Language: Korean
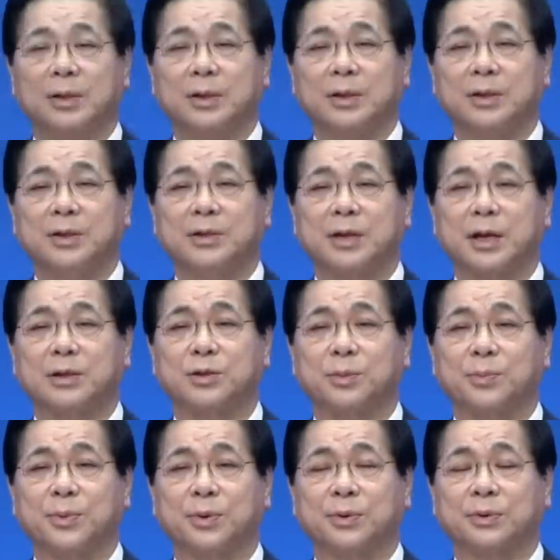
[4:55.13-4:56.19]
이스라엘
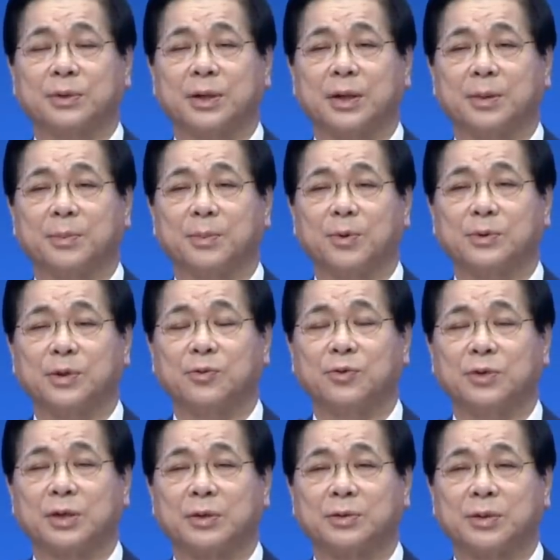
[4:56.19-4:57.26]
정복 때 모세
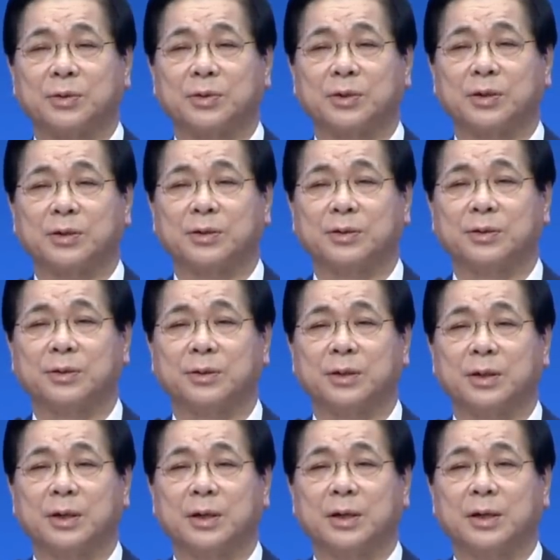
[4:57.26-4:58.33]
후계자로 세운 그
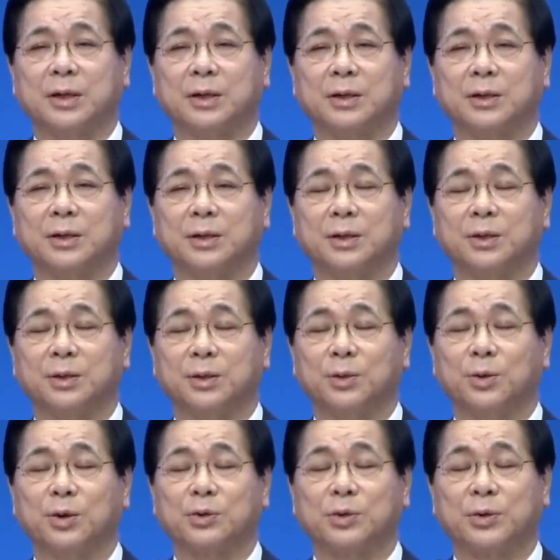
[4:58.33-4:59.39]

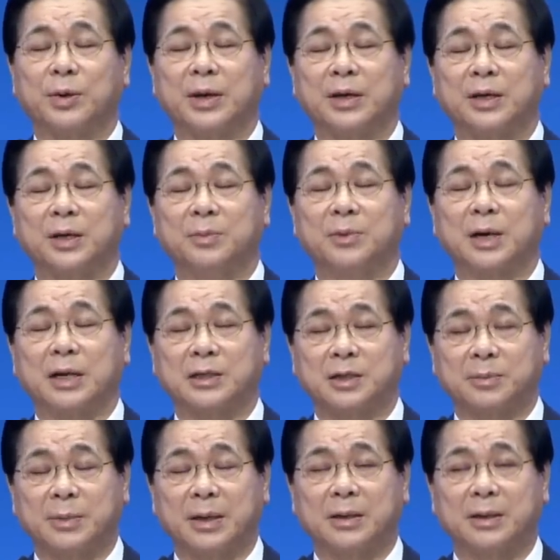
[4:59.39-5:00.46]
여호수아 이름은
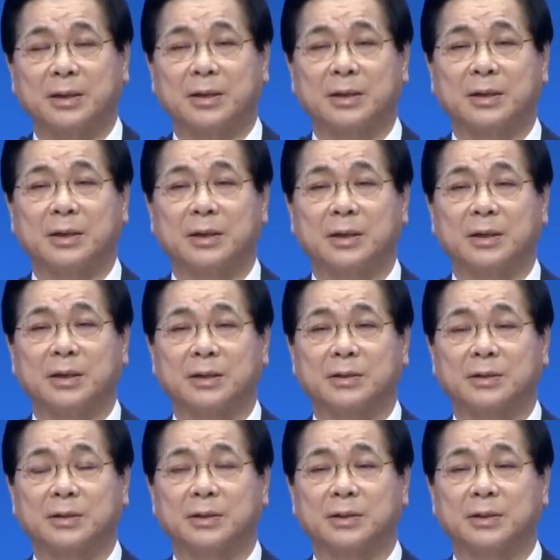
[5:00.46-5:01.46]
같지만 이것은